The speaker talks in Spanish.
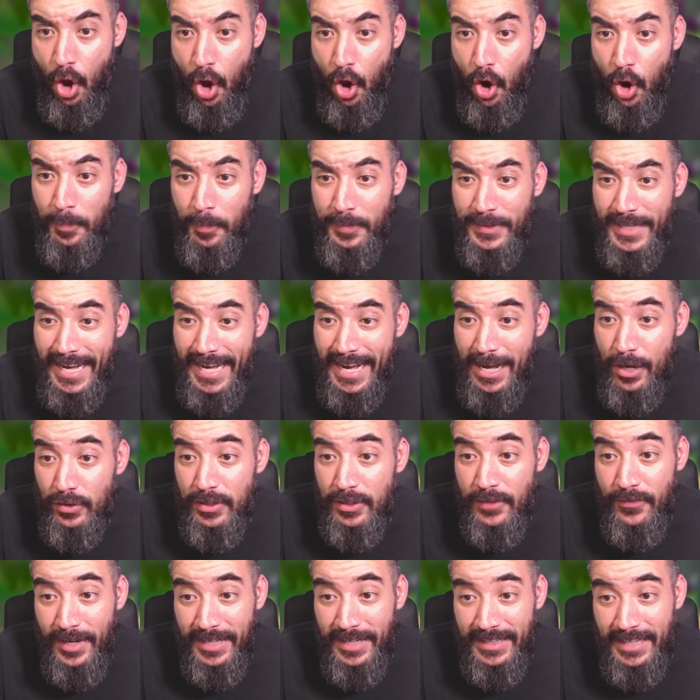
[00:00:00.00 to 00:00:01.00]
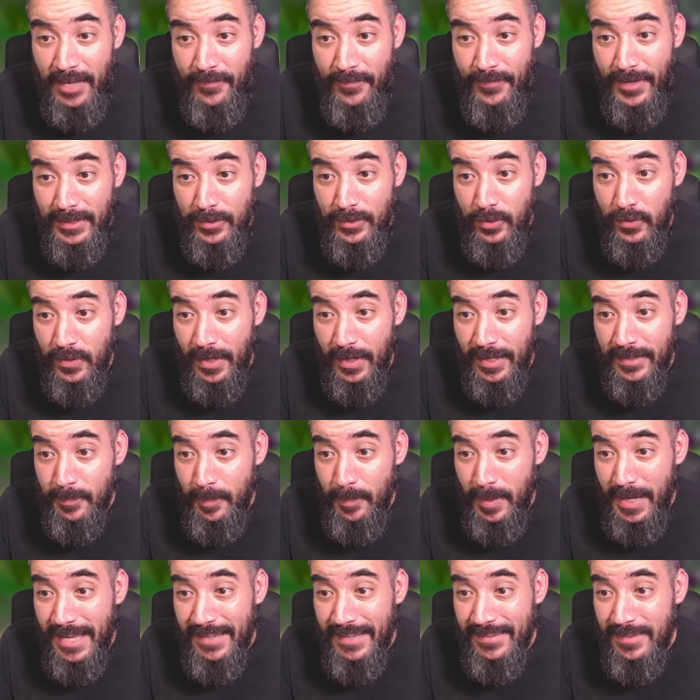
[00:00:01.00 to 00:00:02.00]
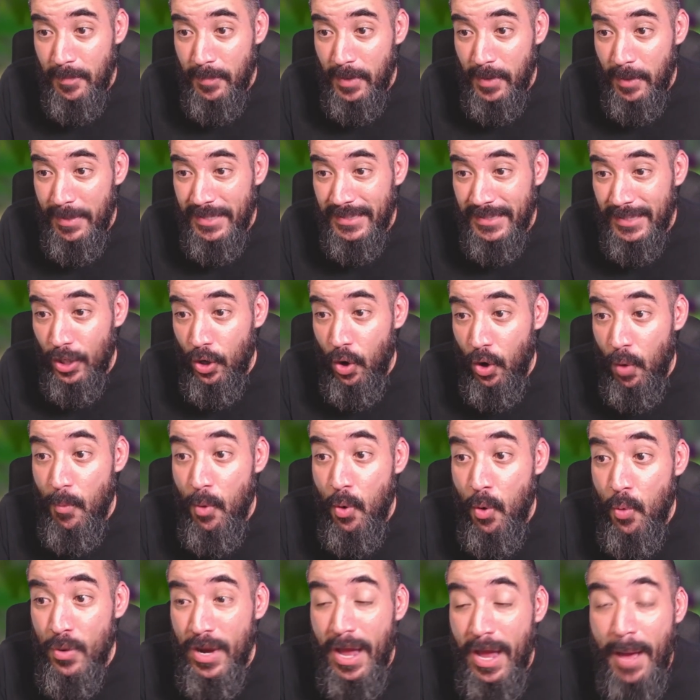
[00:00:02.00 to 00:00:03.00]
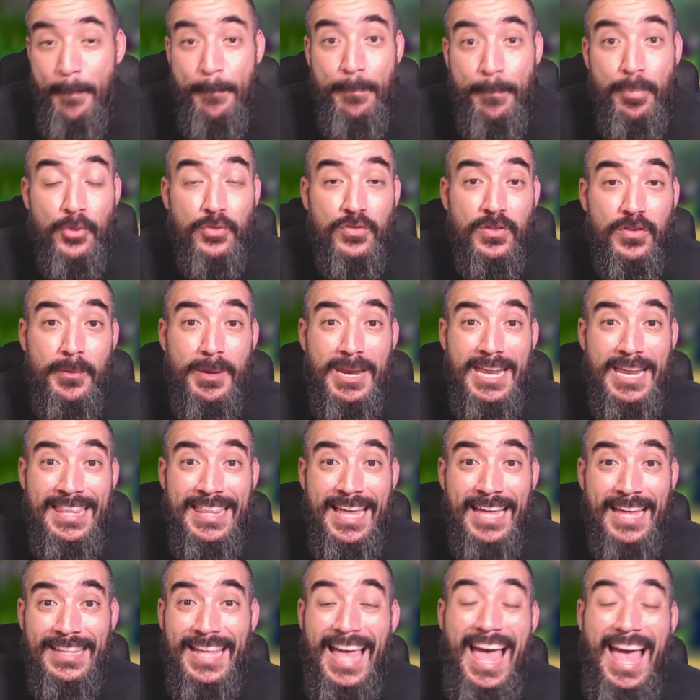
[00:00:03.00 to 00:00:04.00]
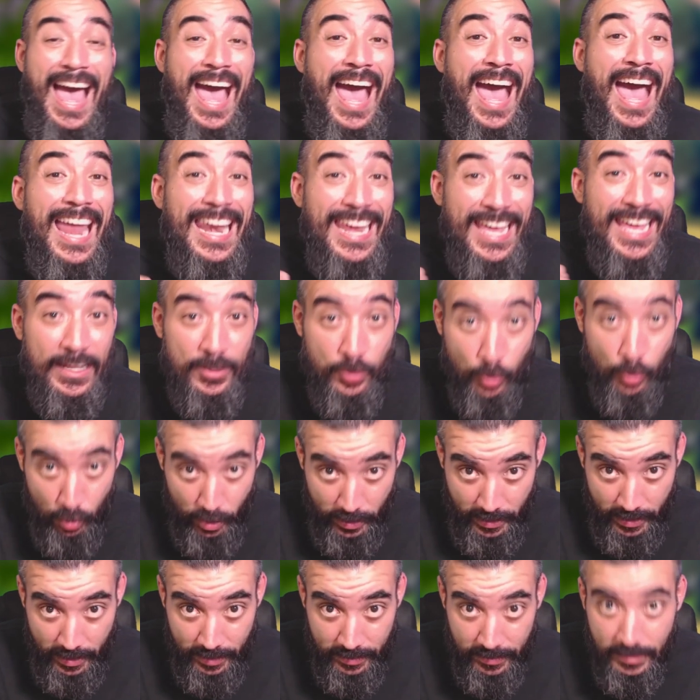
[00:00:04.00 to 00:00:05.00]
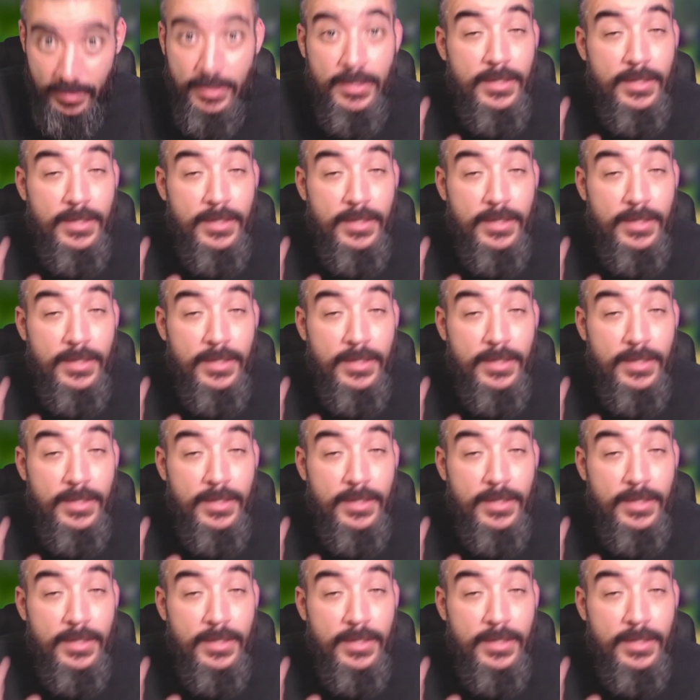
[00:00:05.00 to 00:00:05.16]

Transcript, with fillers: Obtener los diferentes efectos se explica simplemente como una posibilidad aleatoria.